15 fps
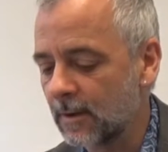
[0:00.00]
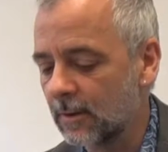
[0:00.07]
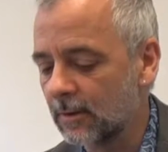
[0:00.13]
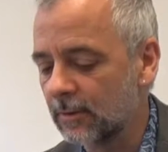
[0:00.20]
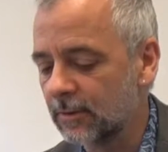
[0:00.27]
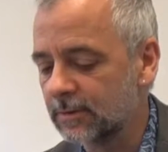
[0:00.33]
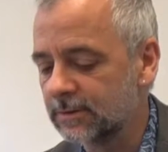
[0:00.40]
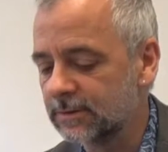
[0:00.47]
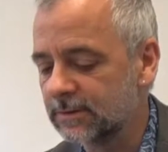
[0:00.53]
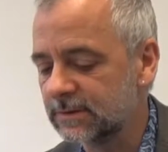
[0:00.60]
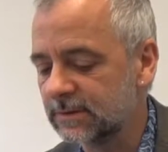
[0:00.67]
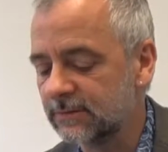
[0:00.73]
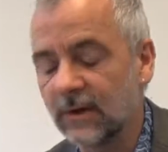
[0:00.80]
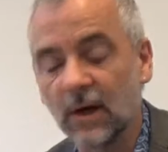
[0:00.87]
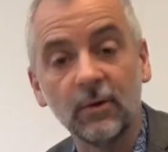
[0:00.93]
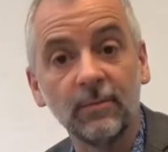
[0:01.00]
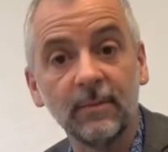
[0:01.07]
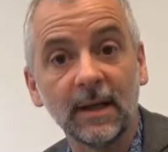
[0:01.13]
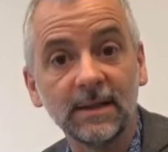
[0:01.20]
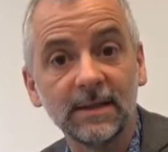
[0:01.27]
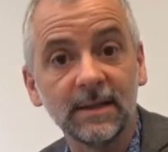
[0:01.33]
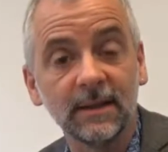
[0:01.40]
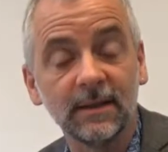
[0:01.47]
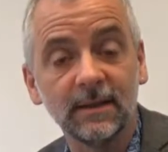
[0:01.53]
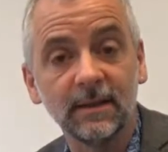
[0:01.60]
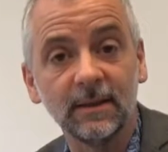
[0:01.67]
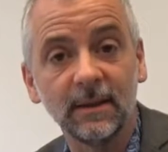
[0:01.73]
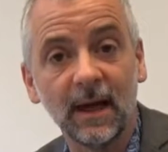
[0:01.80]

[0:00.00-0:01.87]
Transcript: und äh, warum manche äh,